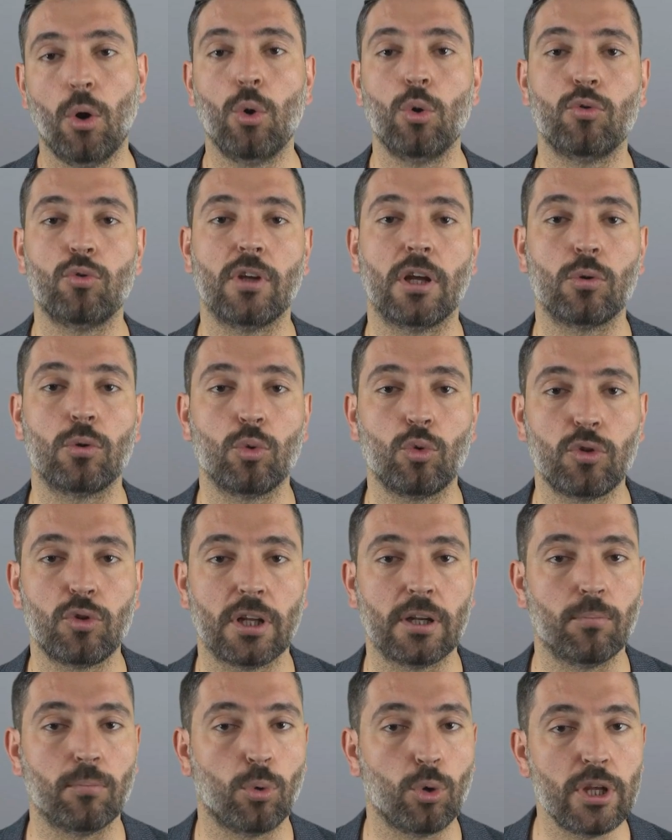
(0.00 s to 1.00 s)
O yüzden
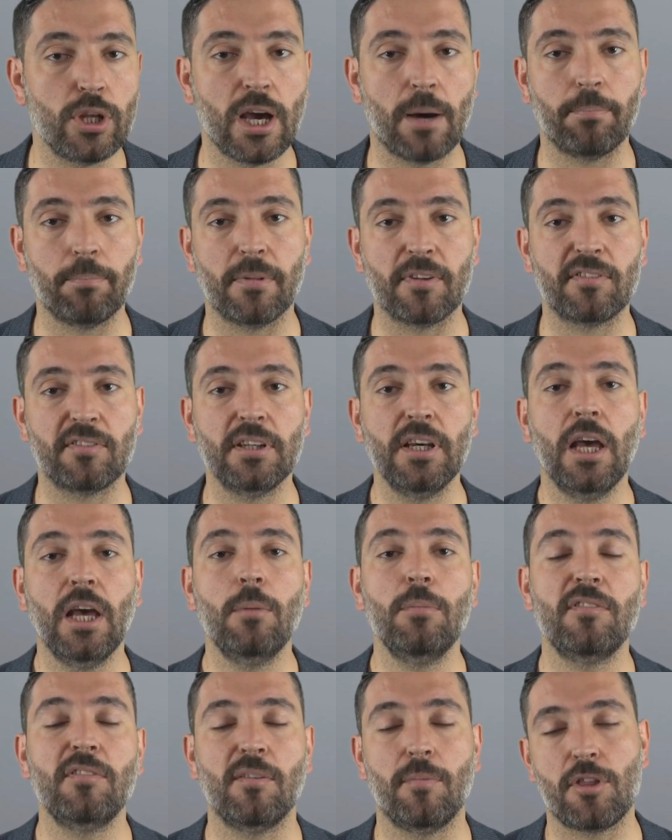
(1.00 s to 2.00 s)
Rusya'nın bunu yapması
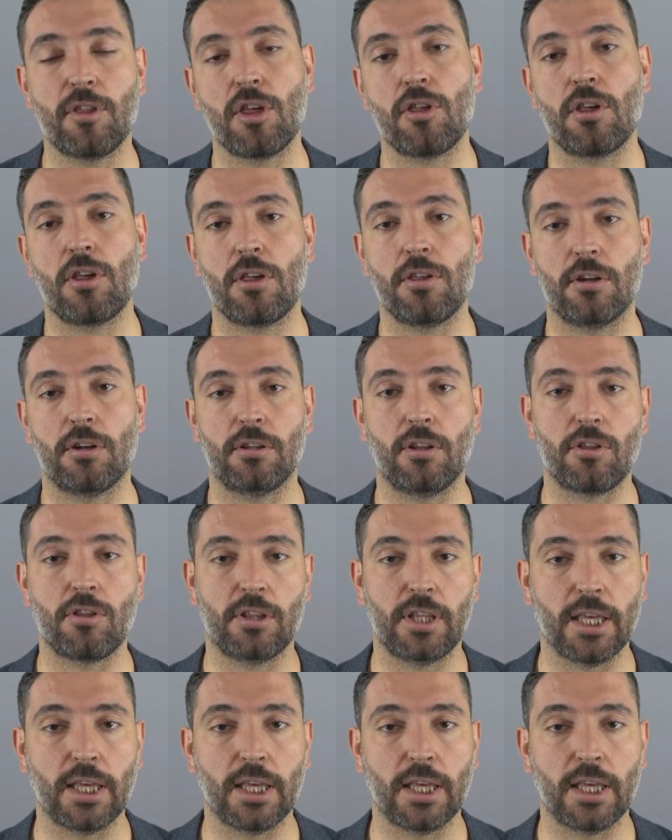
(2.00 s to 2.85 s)
bizim için şaşırtıcı